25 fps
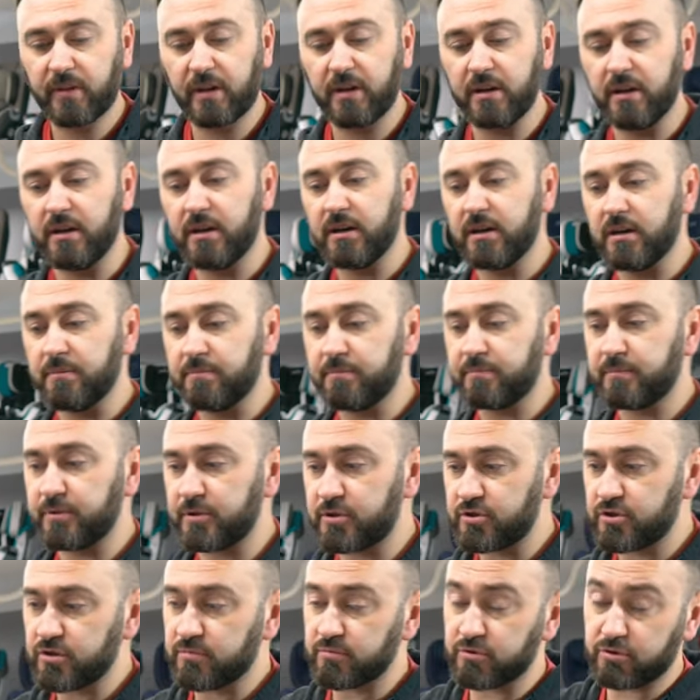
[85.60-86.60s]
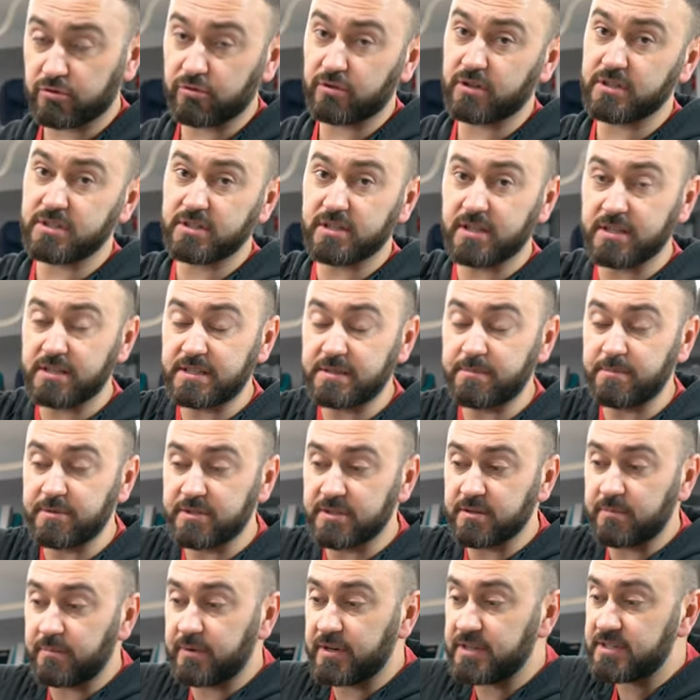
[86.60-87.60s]
А, причем, что касается
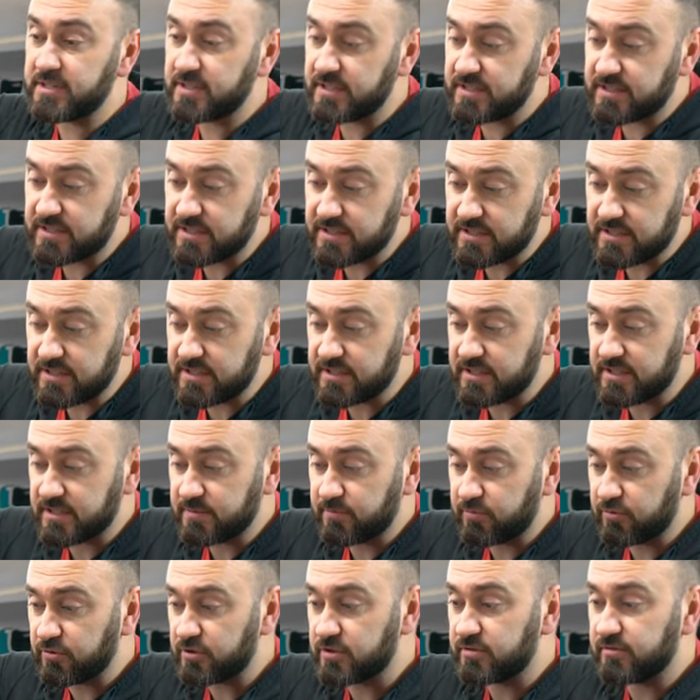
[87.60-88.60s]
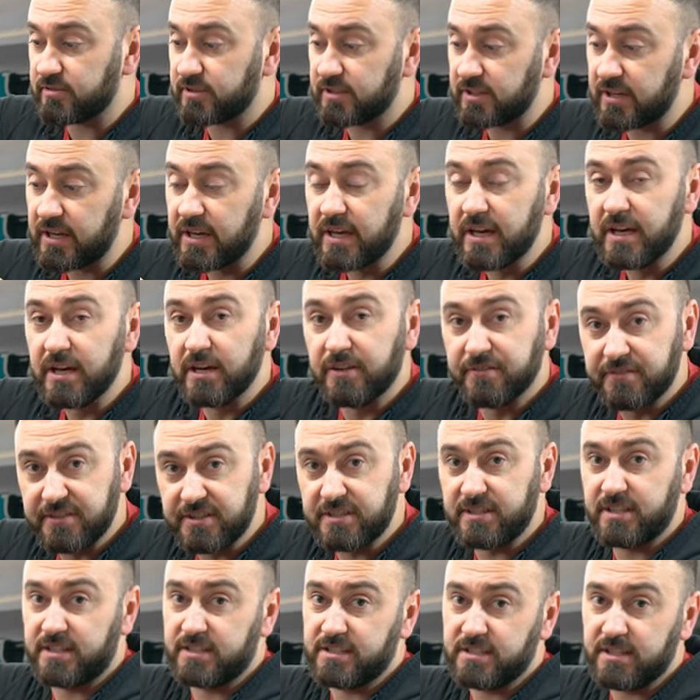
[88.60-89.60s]
безопасности, здесь использованы
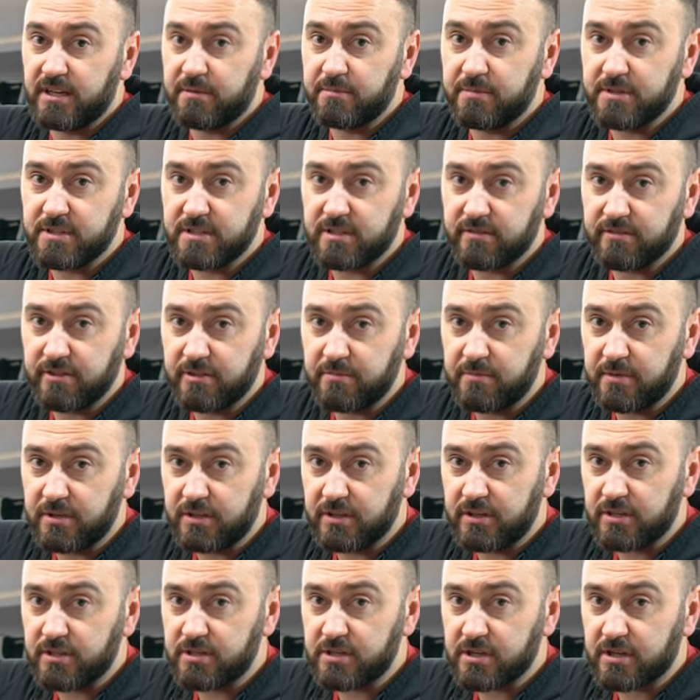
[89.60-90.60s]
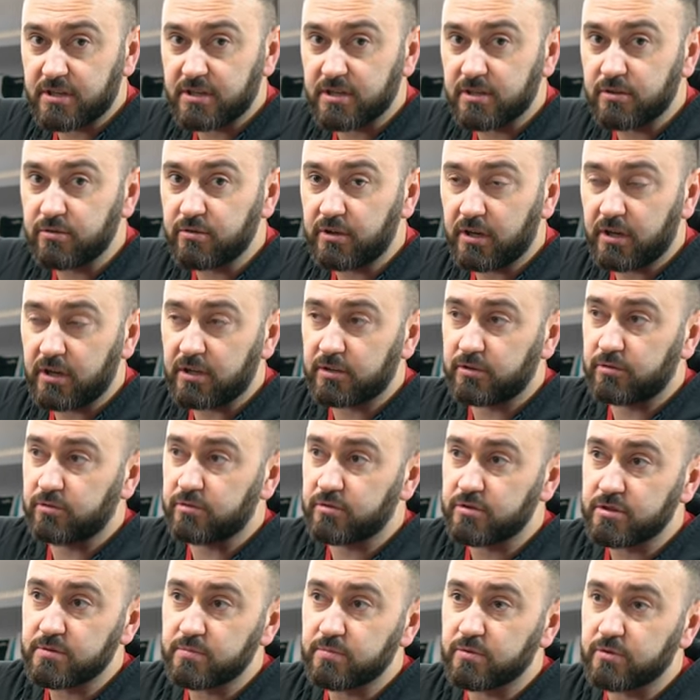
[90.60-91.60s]
все самые современные технологии,
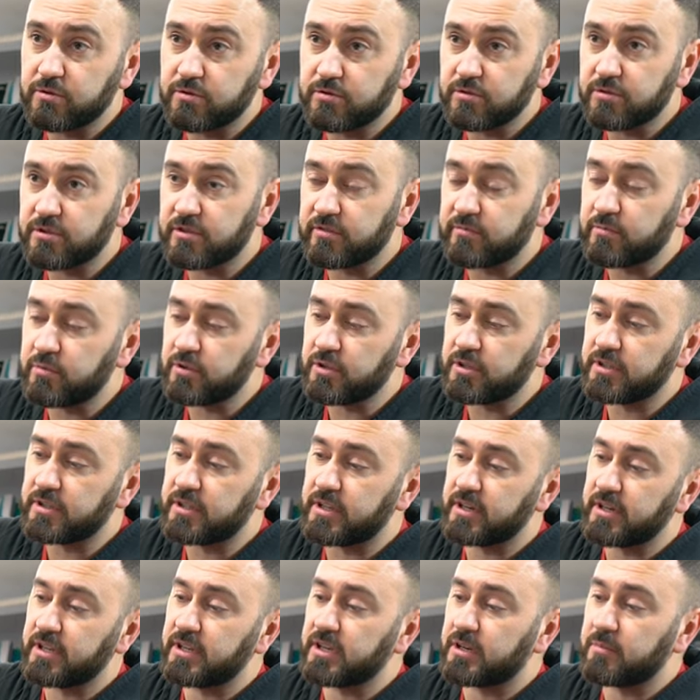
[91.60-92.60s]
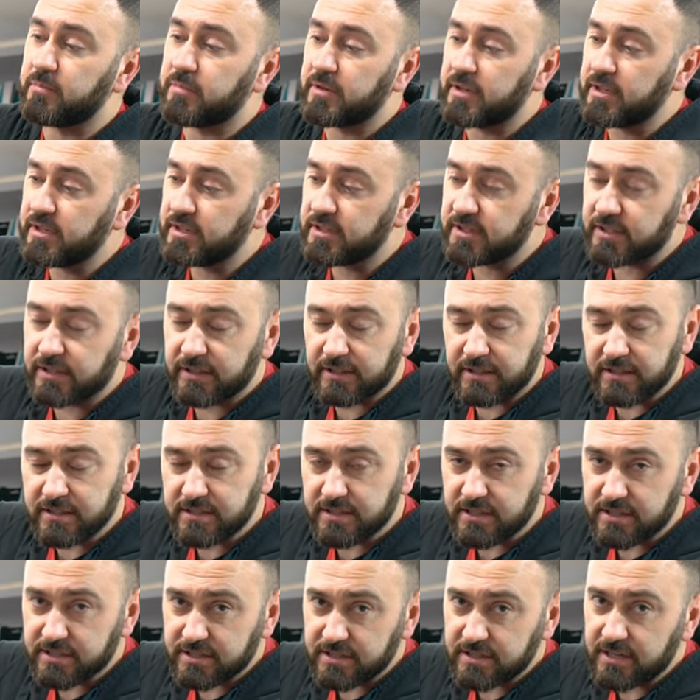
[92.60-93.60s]
которые используются в более дорогих брендах. Есть
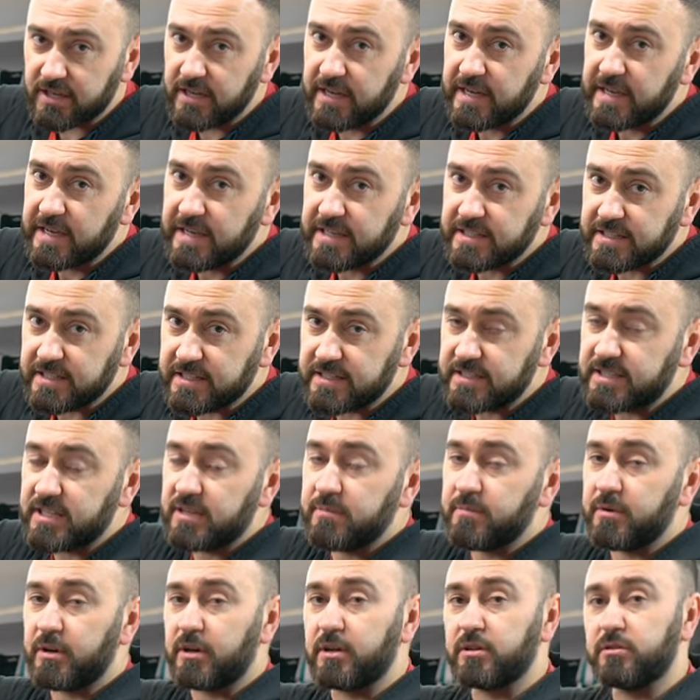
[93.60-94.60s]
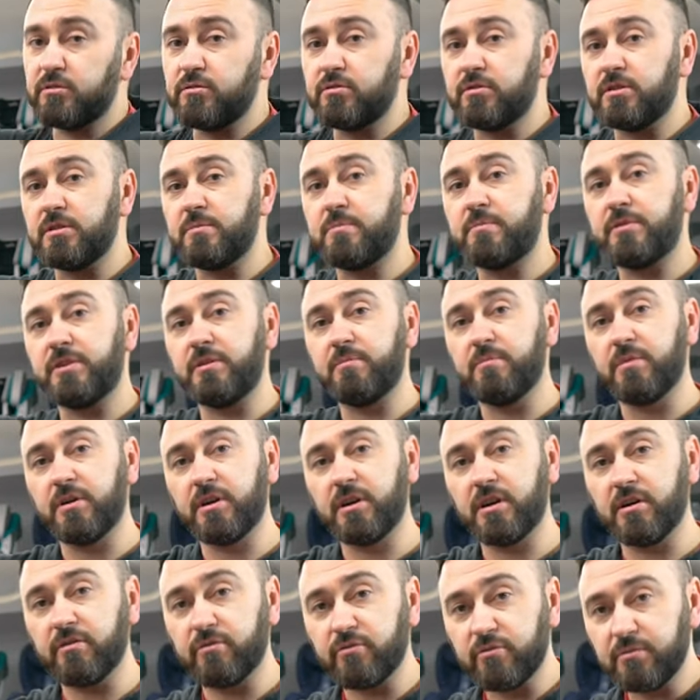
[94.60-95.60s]
даже система, которая при
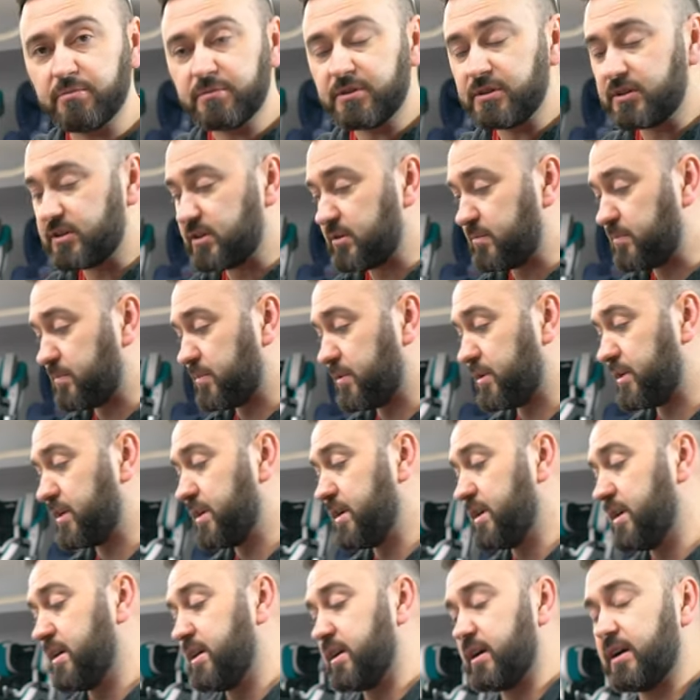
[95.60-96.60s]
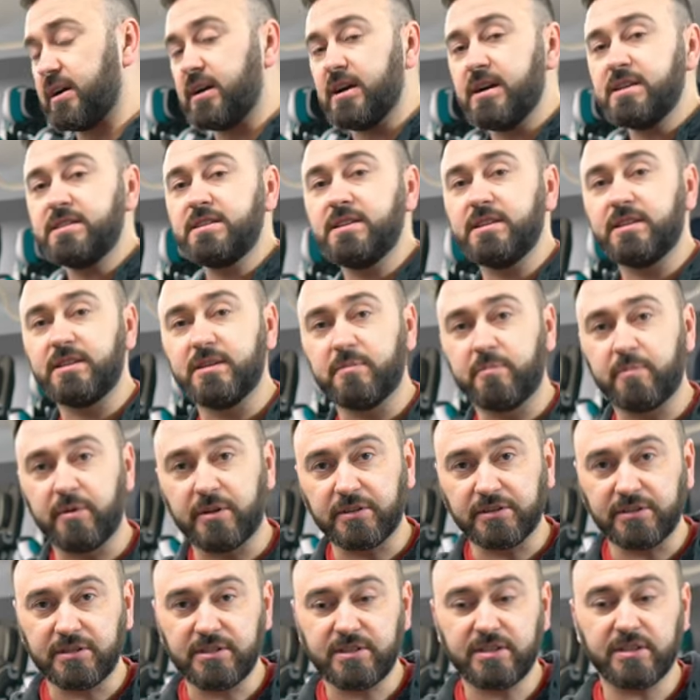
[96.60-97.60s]
боковом ДТП гасит
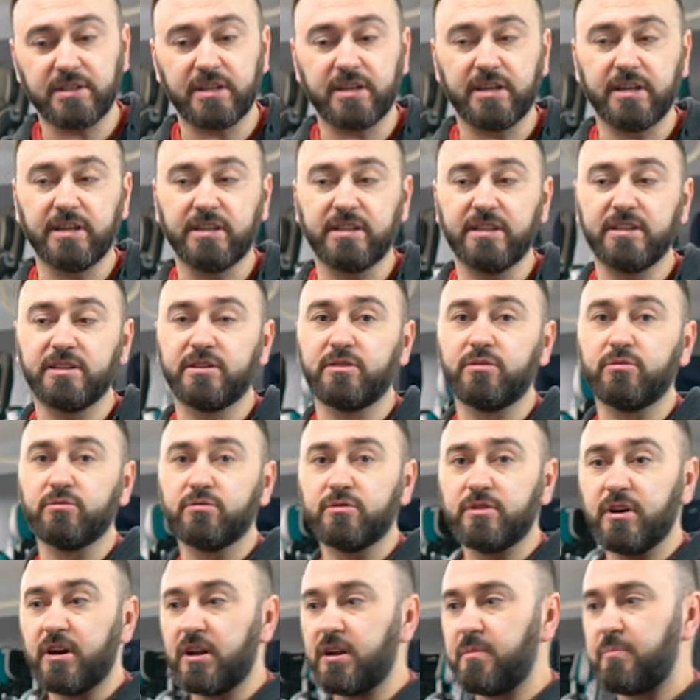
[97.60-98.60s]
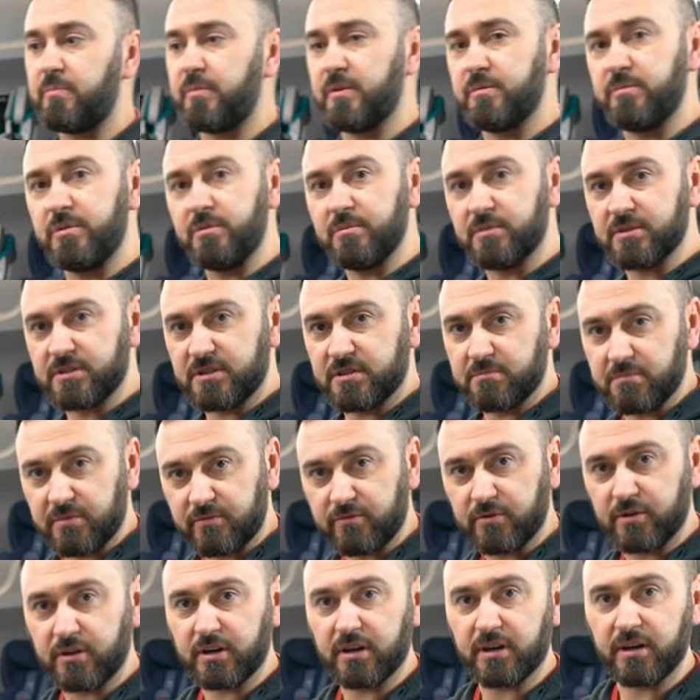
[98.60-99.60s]
дополнительно энергию удара помимо
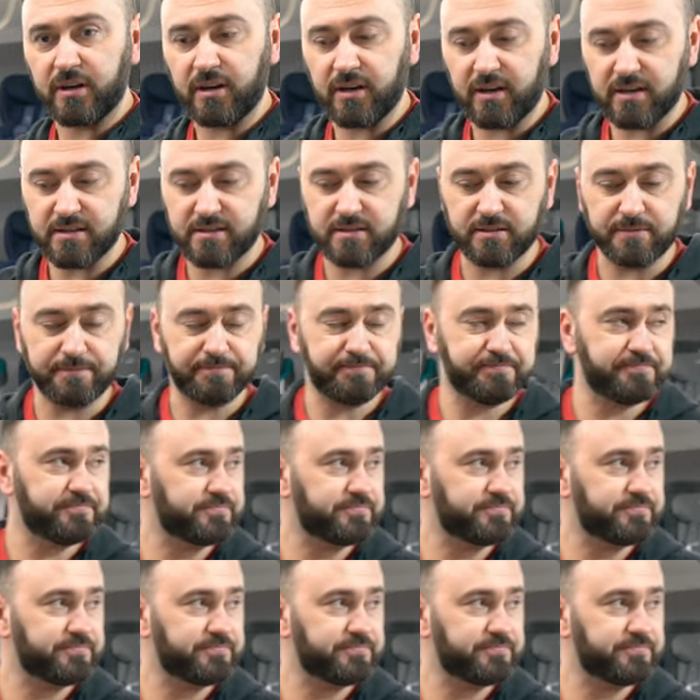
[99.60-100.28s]
самого каркаса.